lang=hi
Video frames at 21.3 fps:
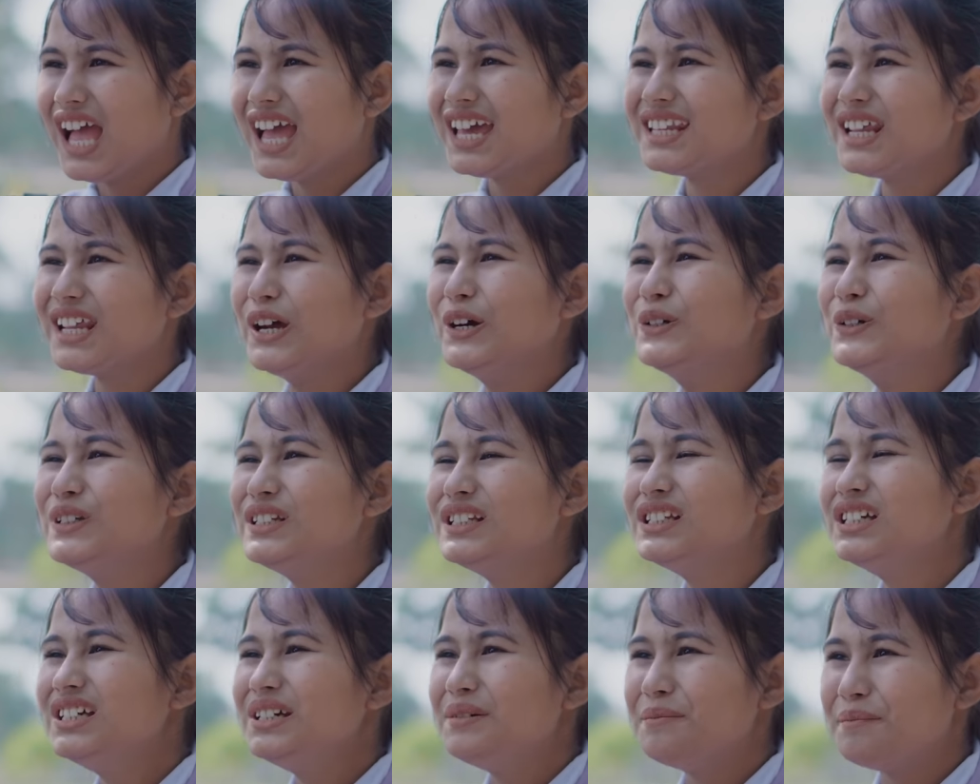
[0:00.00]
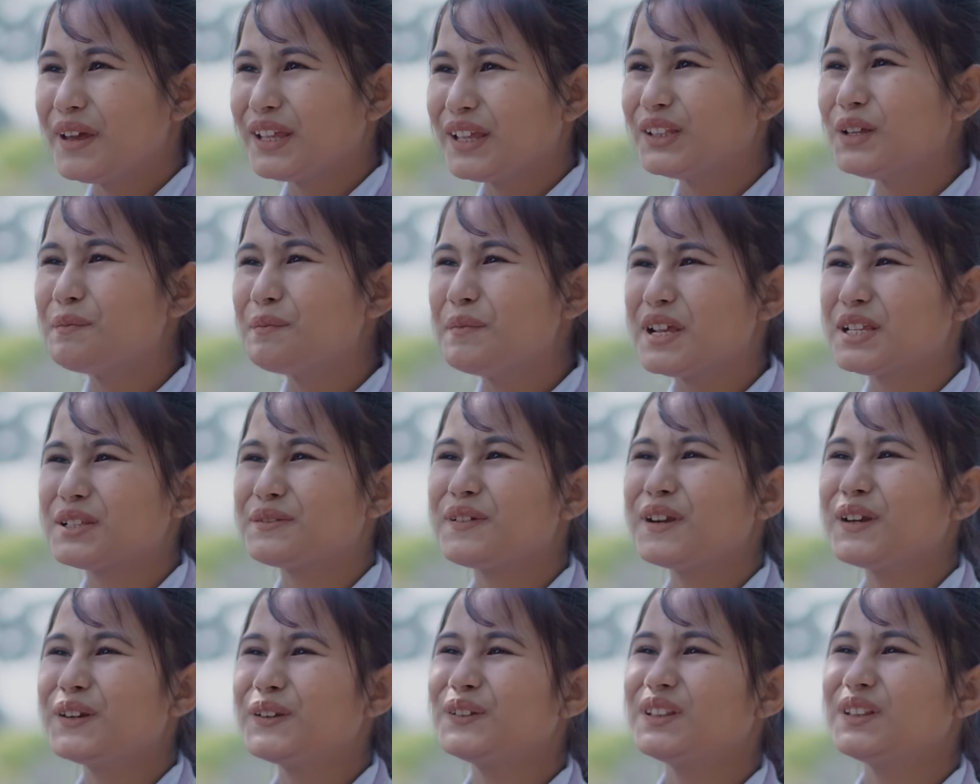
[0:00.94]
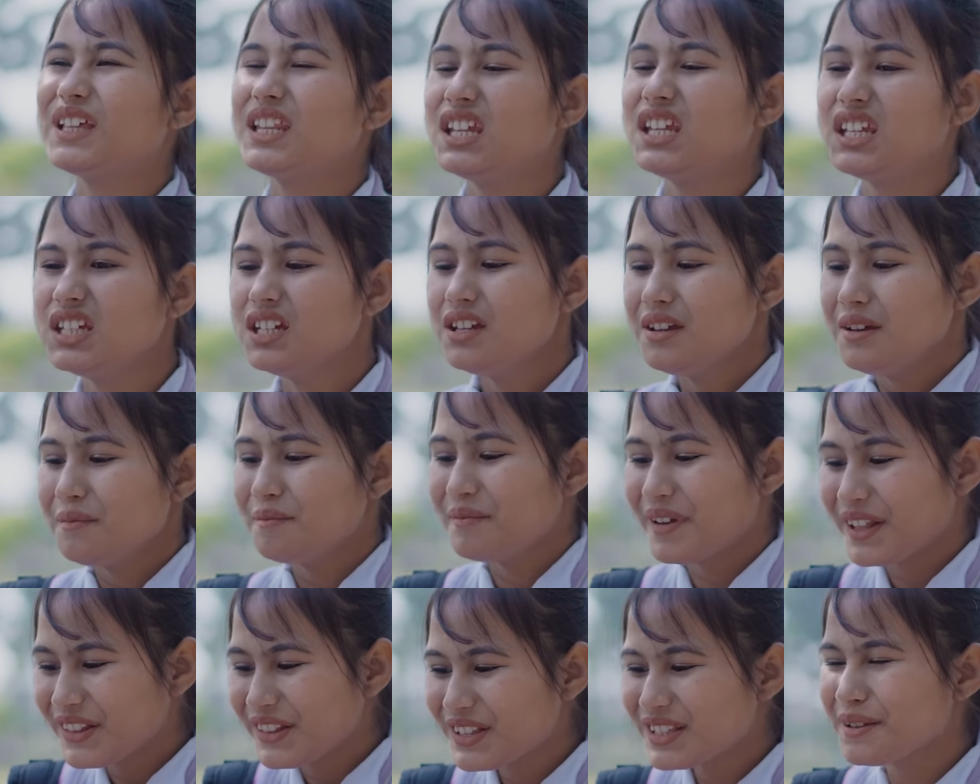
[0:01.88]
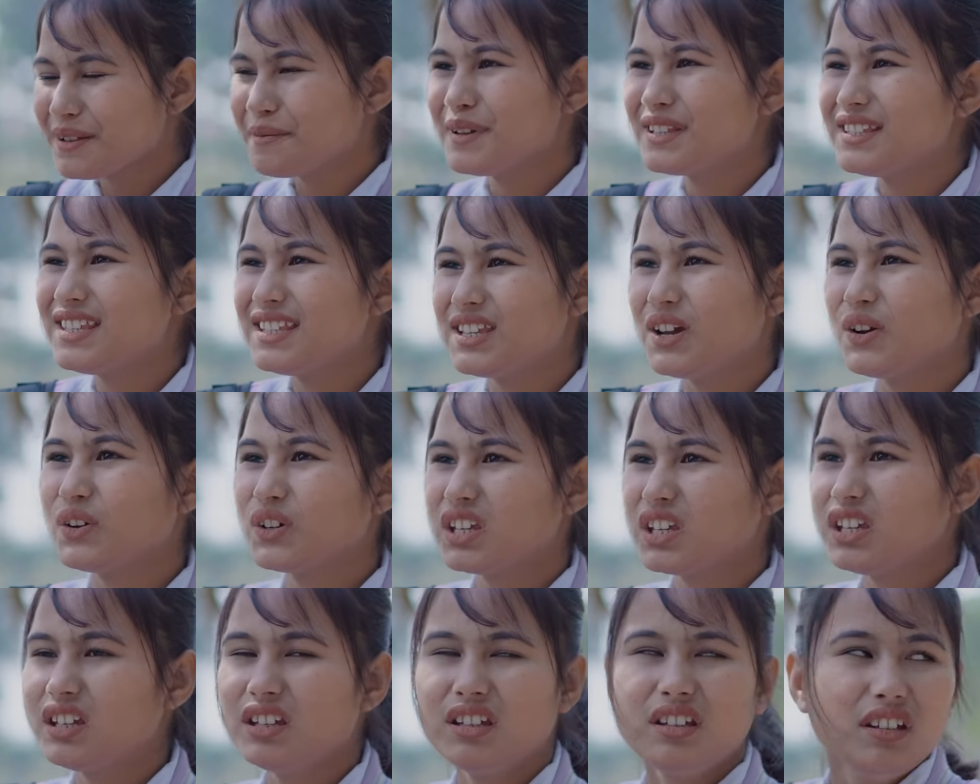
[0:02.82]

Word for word: हाँ राहुल मैं तो बेस्ट फ्रेंड हूँ तेरी मैं तो समझ ही जाऊंगी